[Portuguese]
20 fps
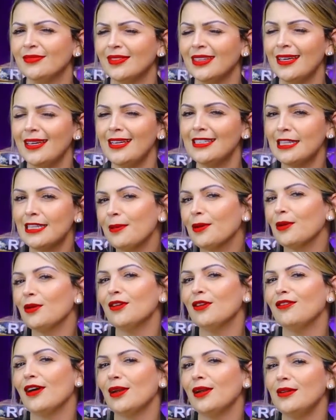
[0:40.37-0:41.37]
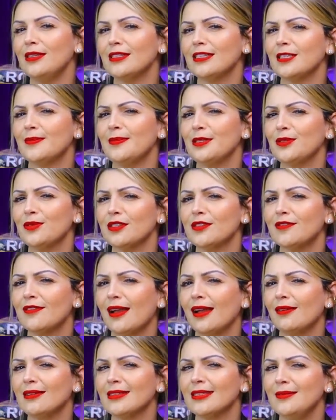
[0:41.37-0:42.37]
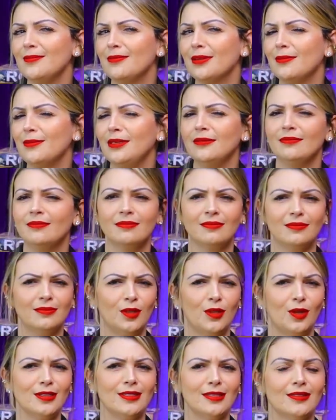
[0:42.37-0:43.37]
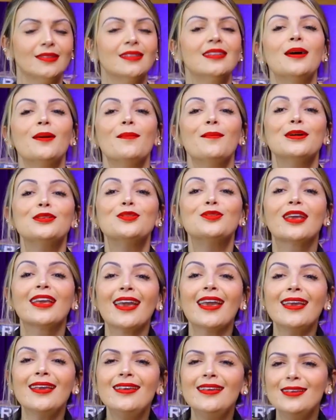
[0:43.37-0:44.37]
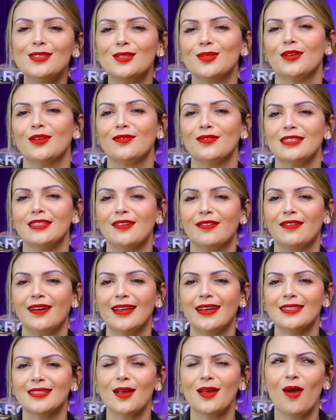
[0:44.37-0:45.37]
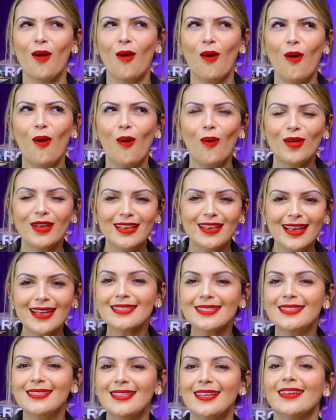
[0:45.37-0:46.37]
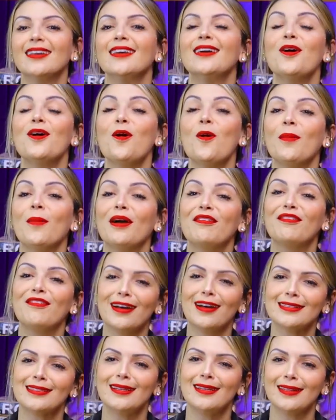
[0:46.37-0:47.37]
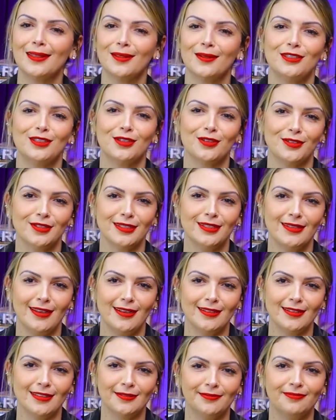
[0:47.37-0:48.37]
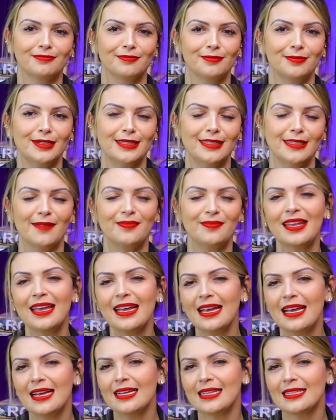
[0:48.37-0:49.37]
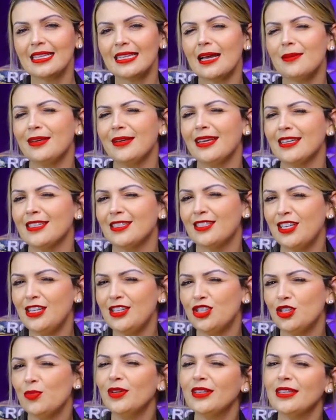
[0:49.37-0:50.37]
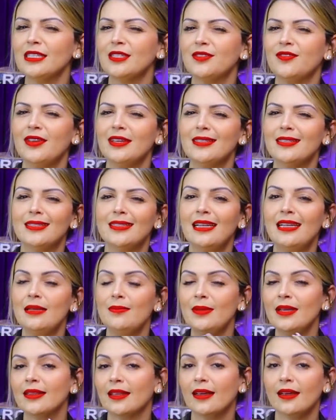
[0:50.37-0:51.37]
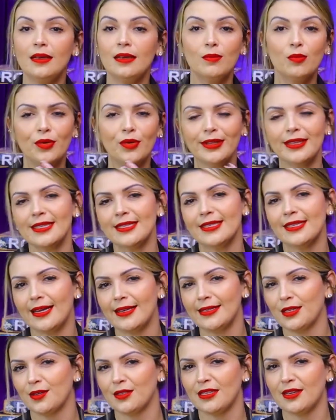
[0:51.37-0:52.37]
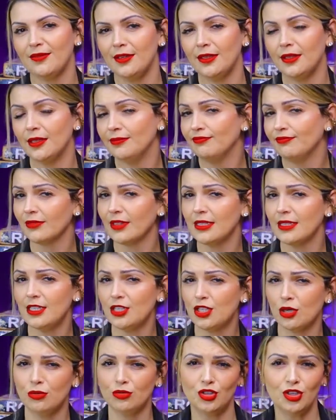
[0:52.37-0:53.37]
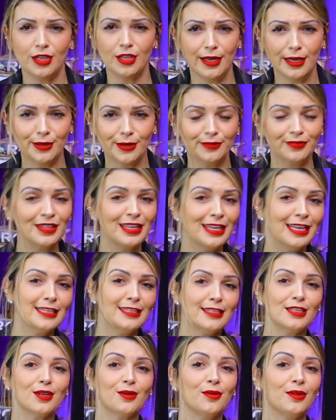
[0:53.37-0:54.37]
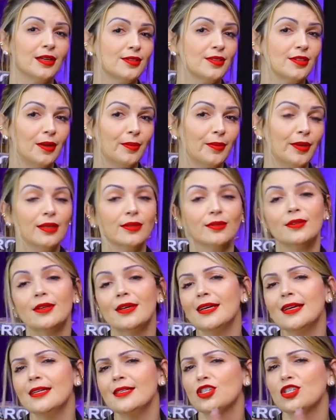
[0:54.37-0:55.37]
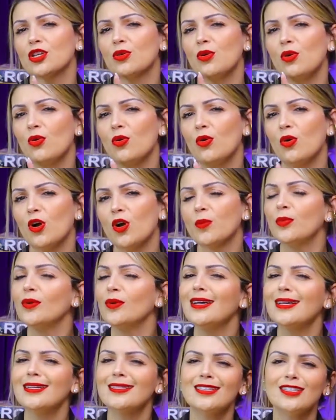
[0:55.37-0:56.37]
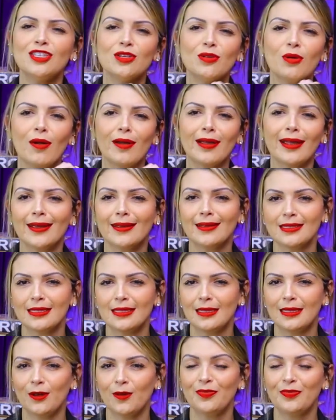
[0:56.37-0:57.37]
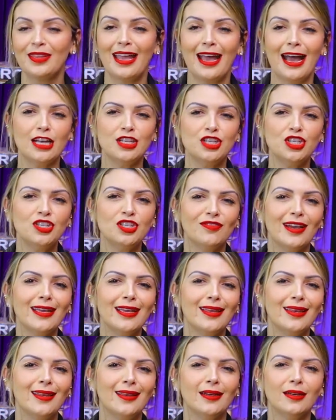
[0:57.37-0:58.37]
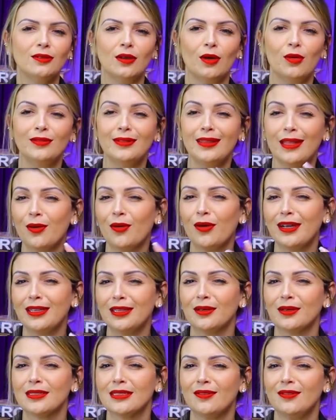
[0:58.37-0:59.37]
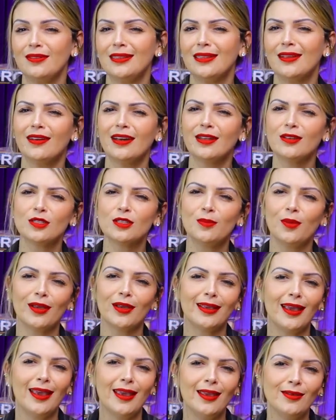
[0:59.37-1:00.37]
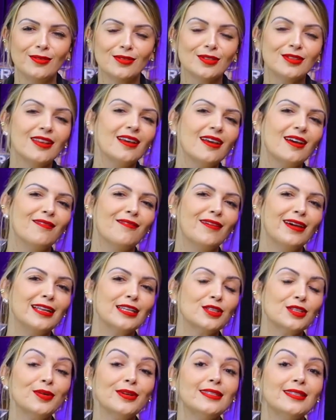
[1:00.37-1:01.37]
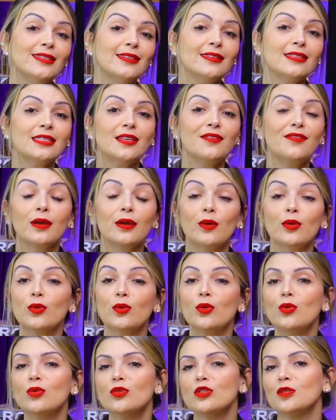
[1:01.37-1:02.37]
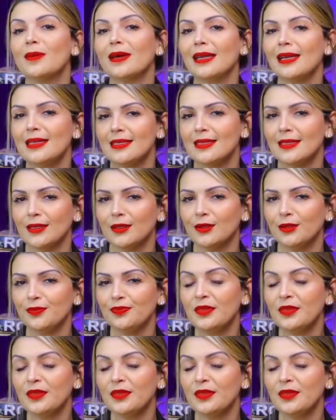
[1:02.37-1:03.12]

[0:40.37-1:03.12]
E sempre quando eu falo isso, as pessoas falam assim para mim: Nossa, mas o que é isso que você faz? Rô, o que é ser uma facilitadora de consciência? Pois é. Sabe que a gente muitas vezes se limita em muitas áreas da nossa vida. Seja com dinheiro, seja com relacionamento, seja com corpo, seja em qualquer questão. A gente vai criando ao decorrer da nossa vida vários bloqueios, várias coisinhas que ficam nos paralisando.